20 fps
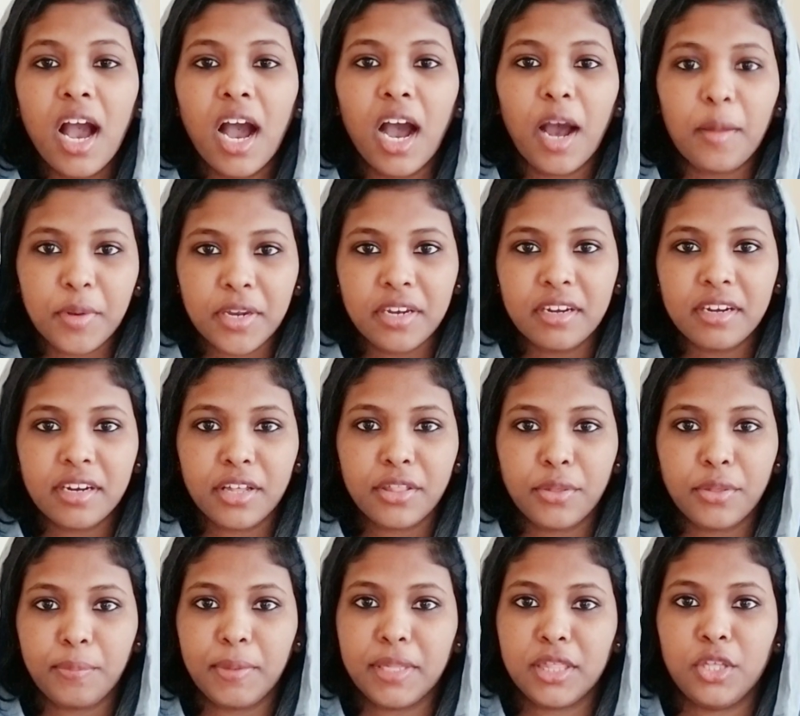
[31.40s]

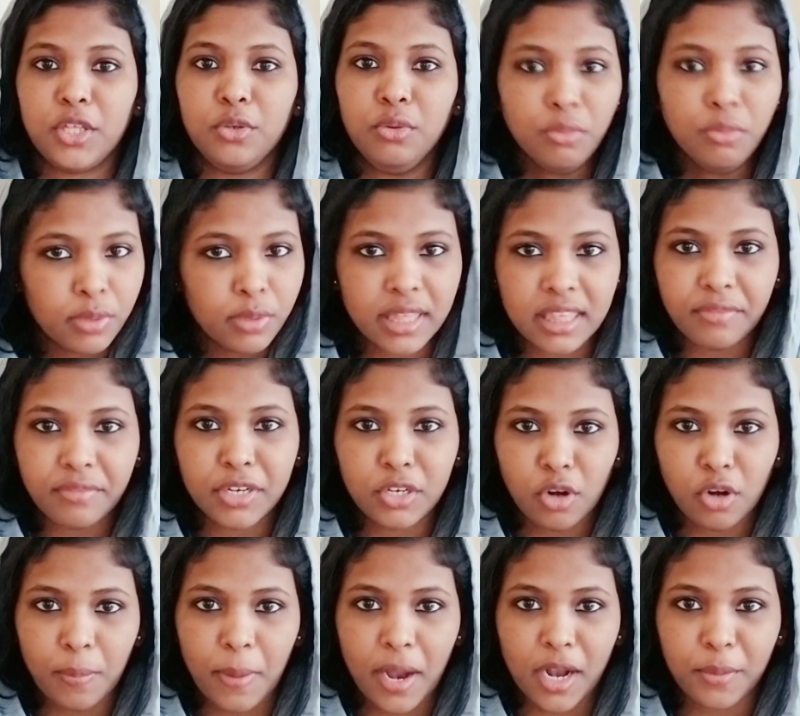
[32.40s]
அப்படின்றத பற்றியும் இந்த
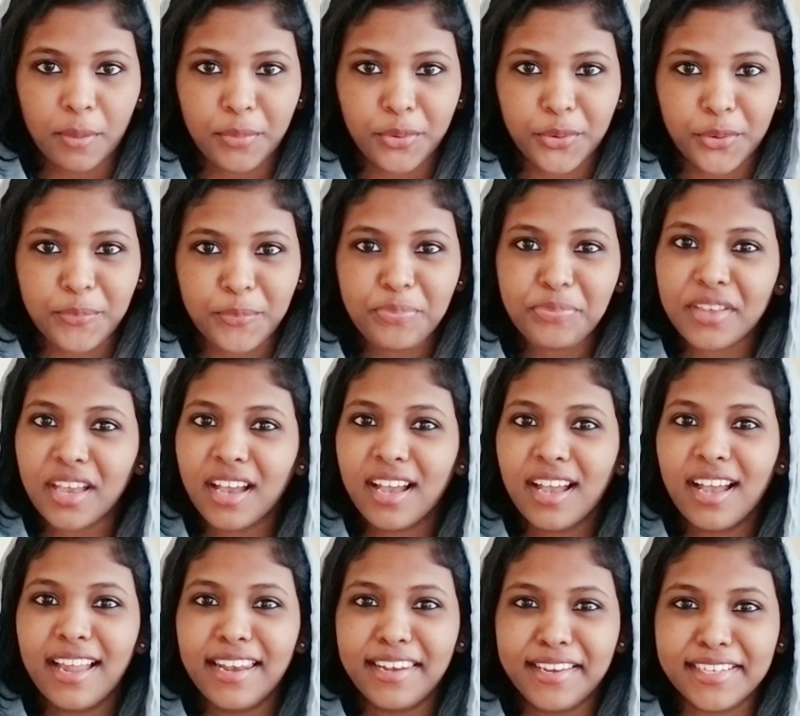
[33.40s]
வீடியோவில் பார்க்க போகிறோம்
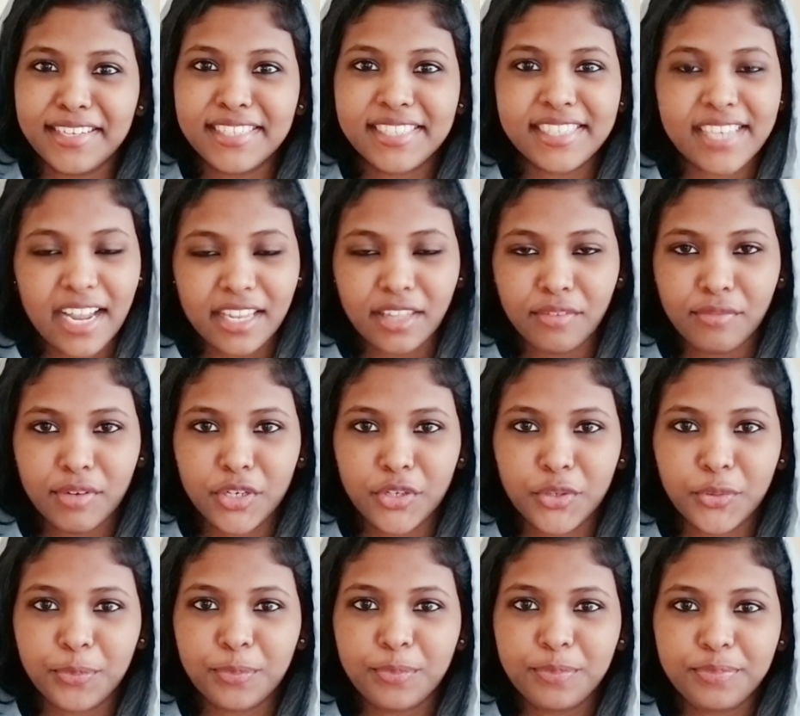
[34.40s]
லெட்ஸ் ஸ்டார்ட் த
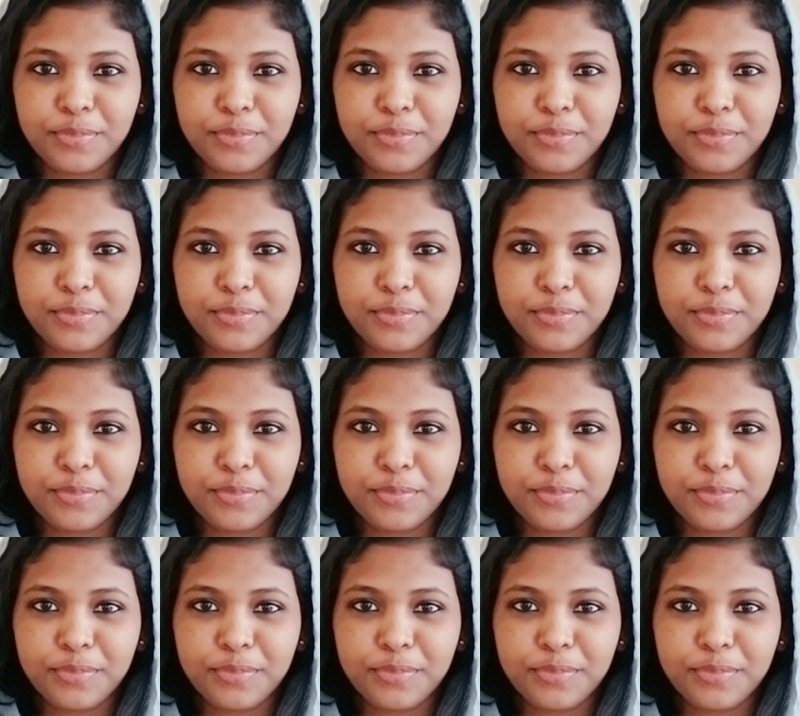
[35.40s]
வீடியோ